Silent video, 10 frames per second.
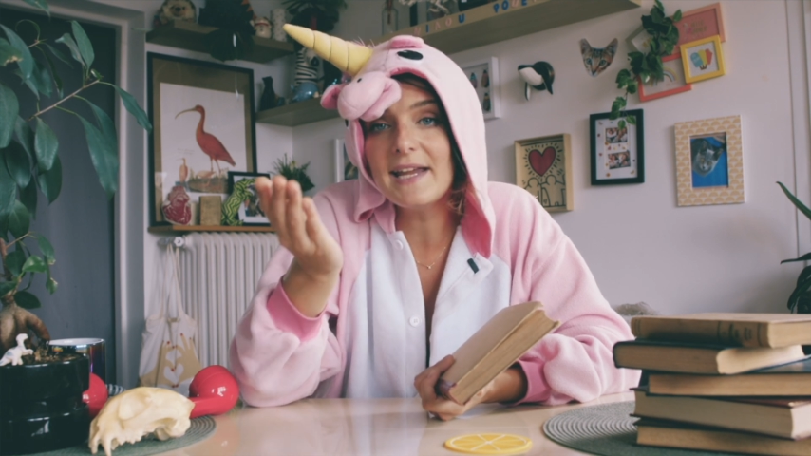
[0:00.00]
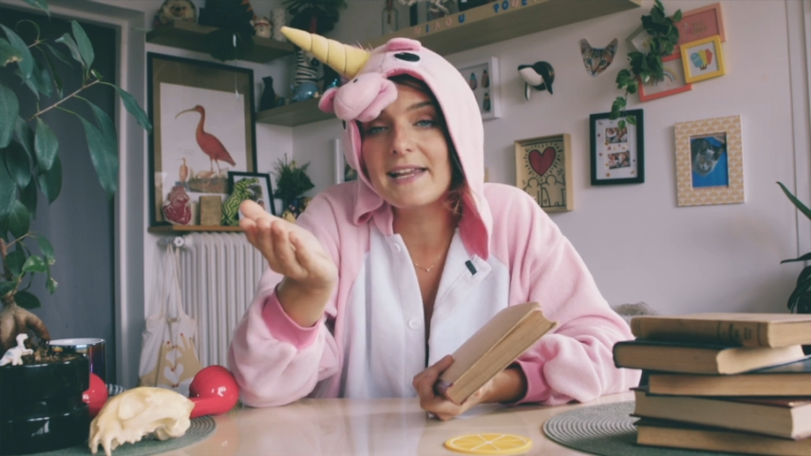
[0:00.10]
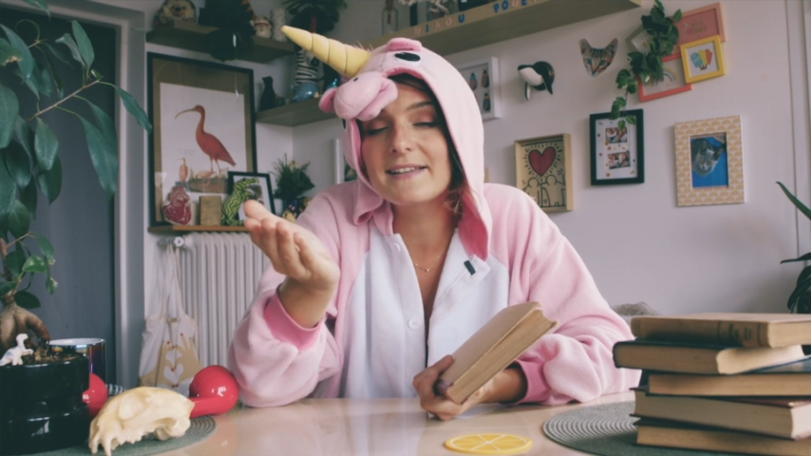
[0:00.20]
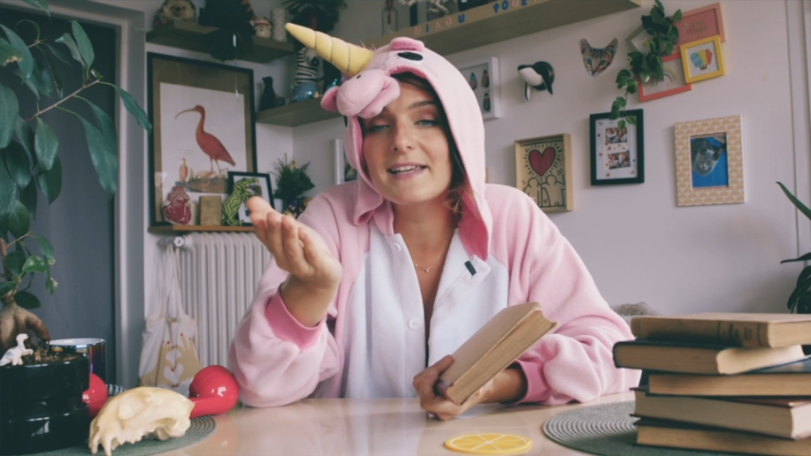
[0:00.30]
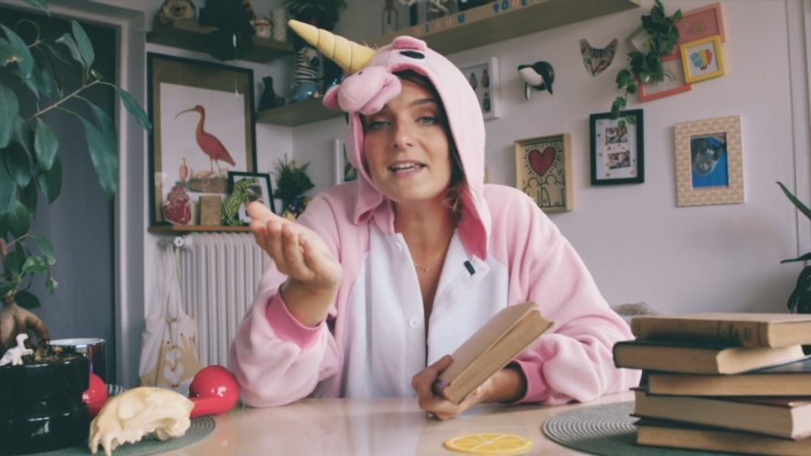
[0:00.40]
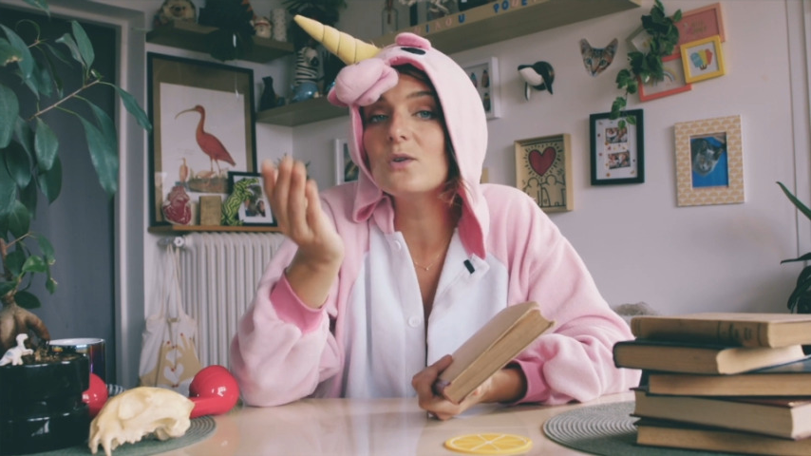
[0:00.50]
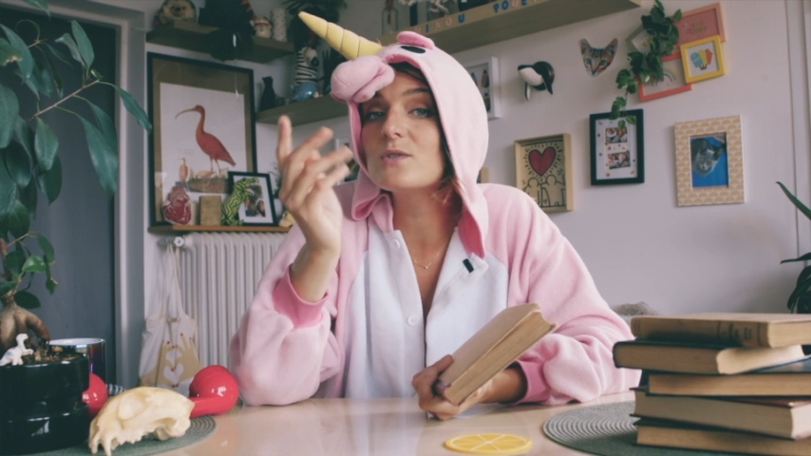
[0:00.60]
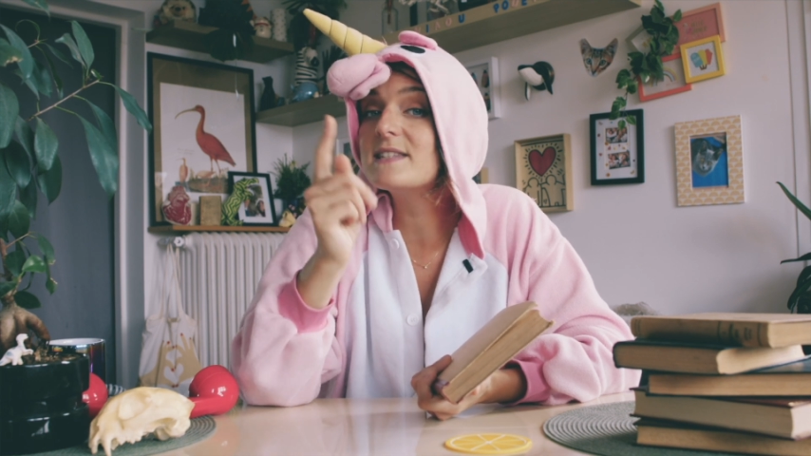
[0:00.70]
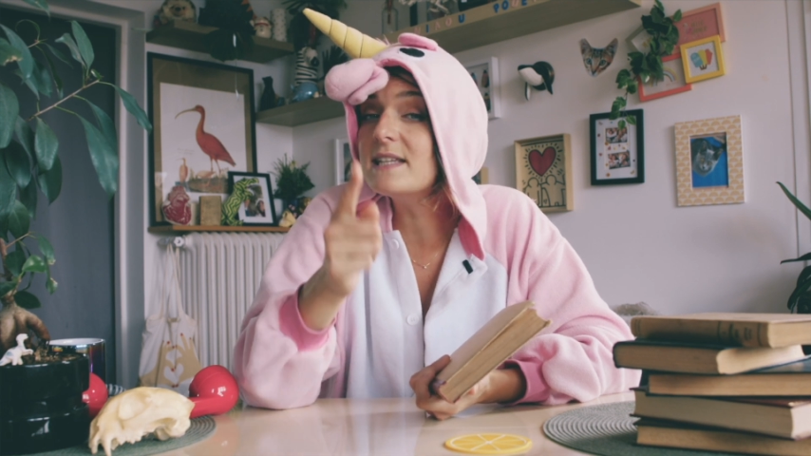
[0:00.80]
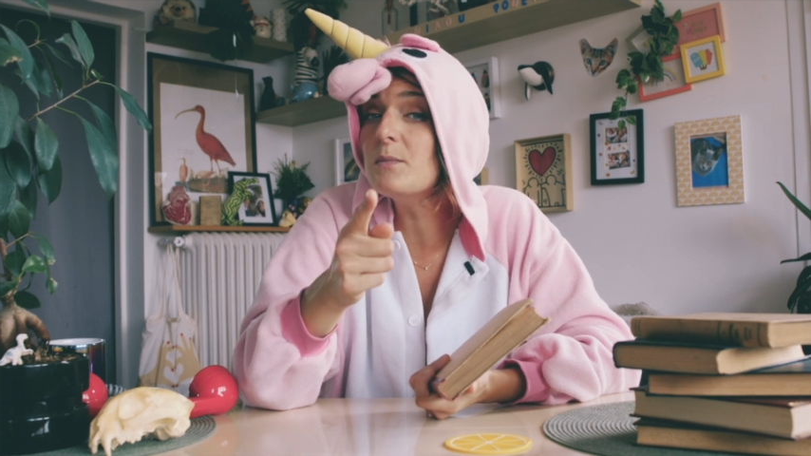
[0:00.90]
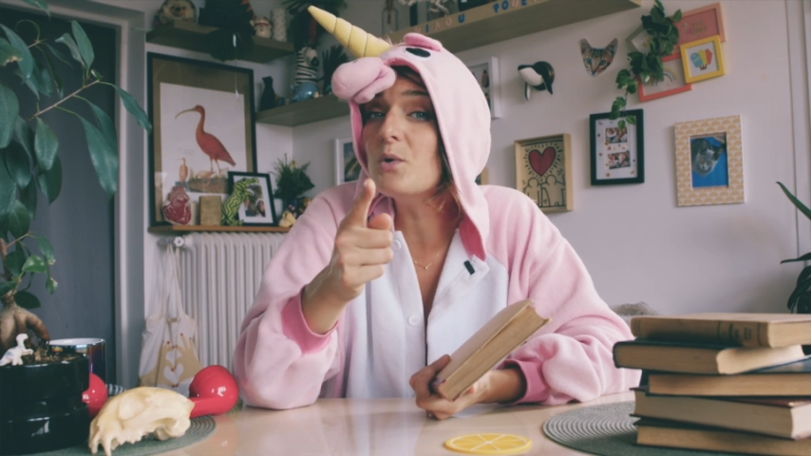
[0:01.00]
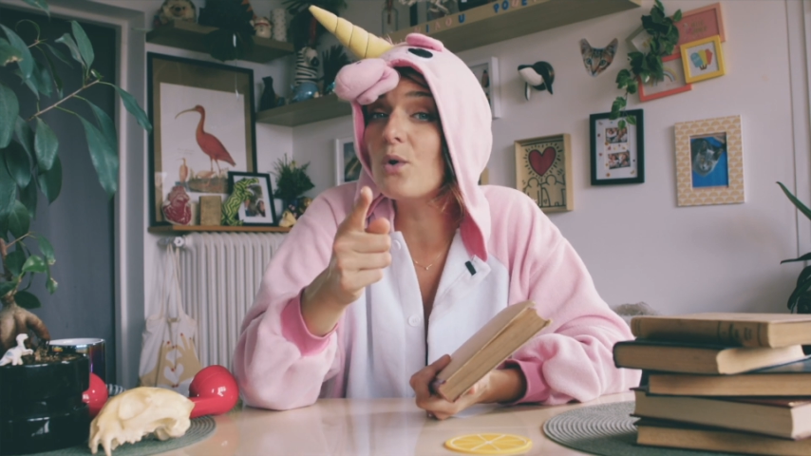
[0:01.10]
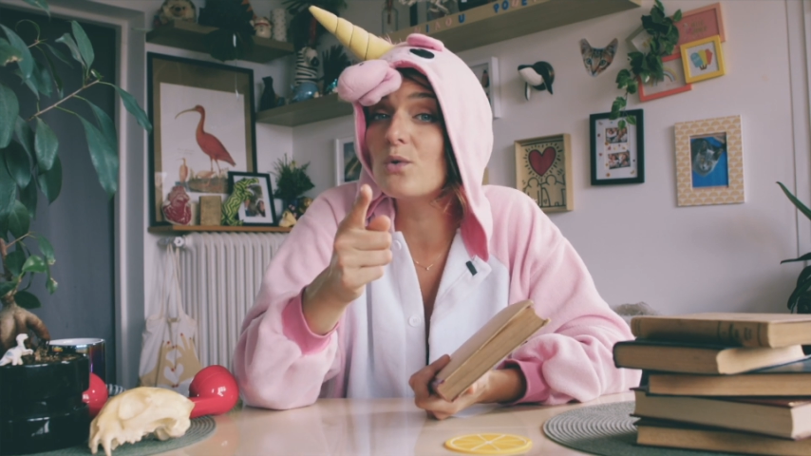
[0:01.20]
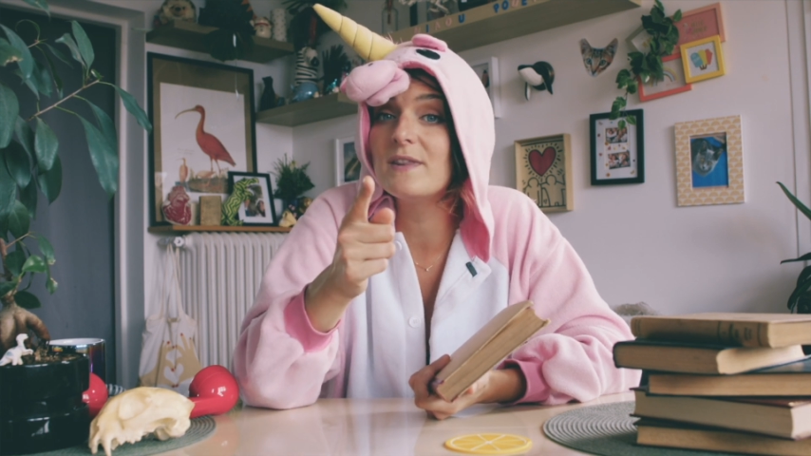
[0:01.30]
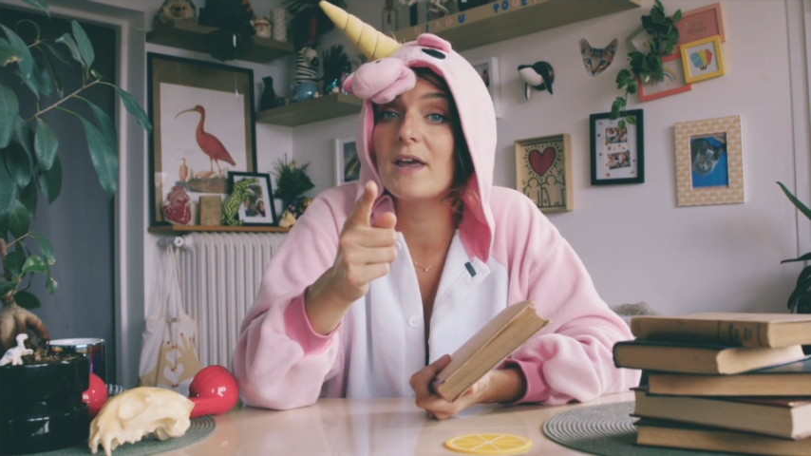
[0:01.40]
électriques en
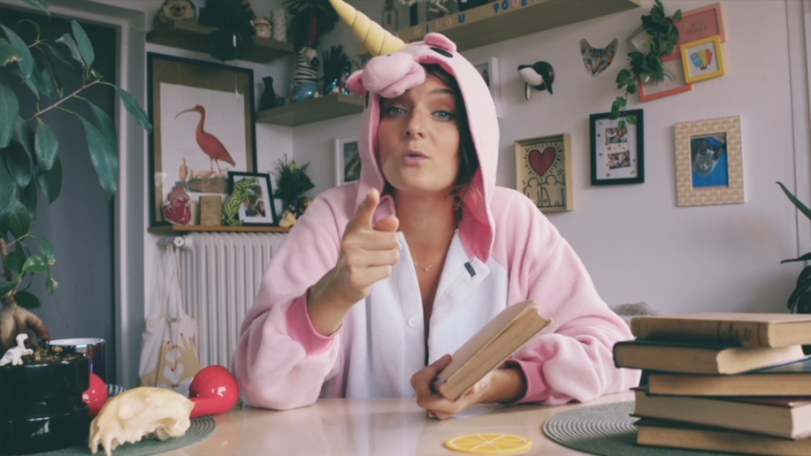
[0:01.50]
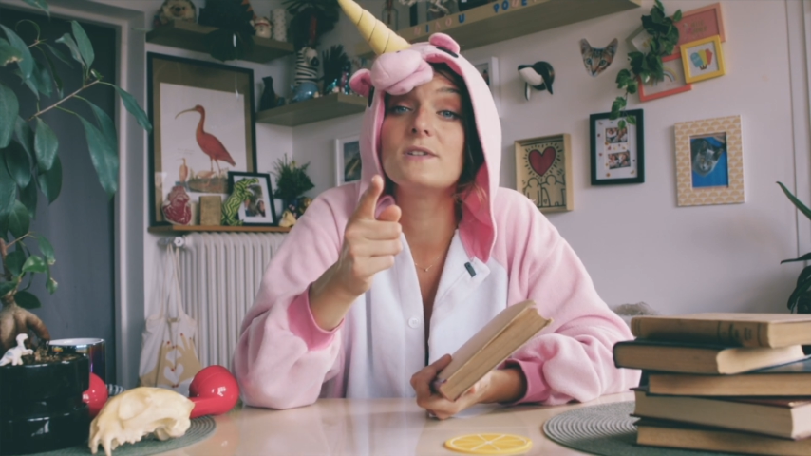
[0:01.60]
stimulant le nerf